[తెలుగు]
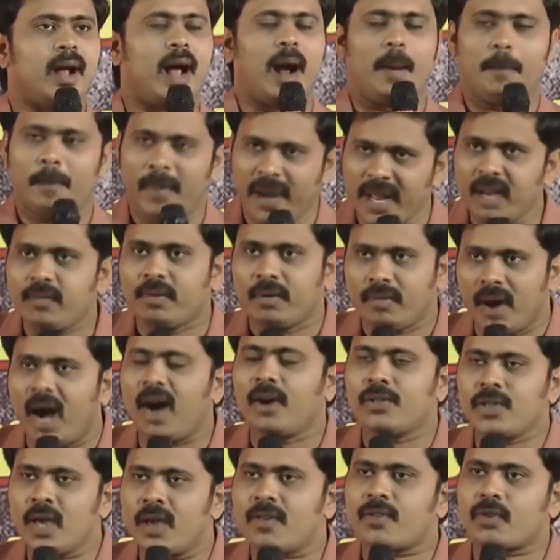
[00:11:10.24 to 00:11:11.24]
అమ్మాయిని
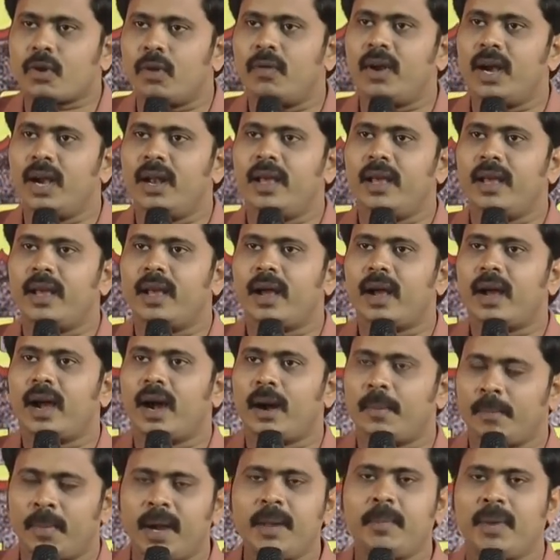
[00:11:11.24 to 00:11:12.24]
వివాహం చేసుకో వెళ్ళి
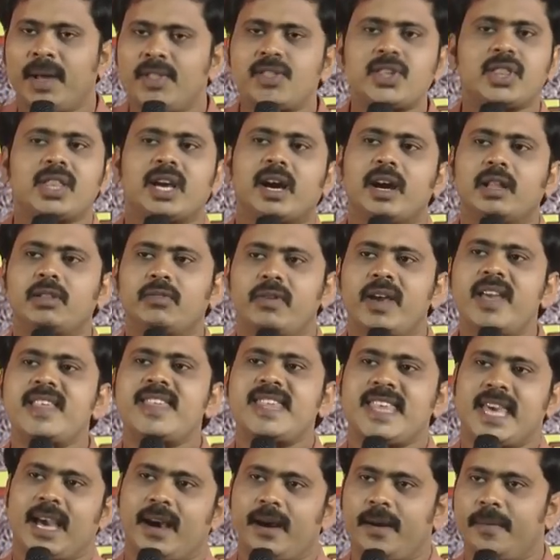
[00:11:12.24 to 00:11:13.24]
అమ్మాయి మంచిది కాదు
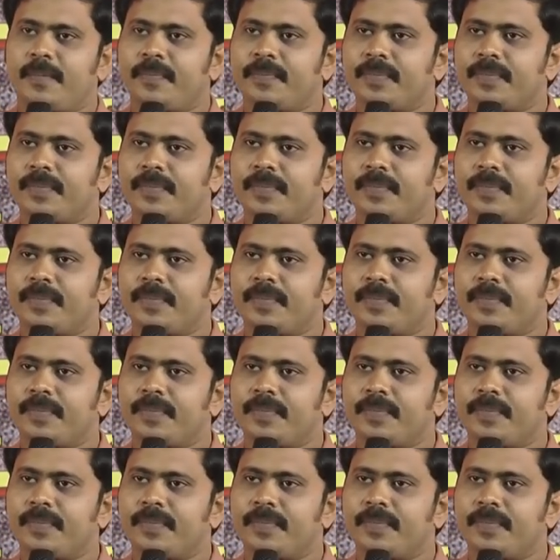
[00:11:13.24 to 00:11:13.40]
వేసియా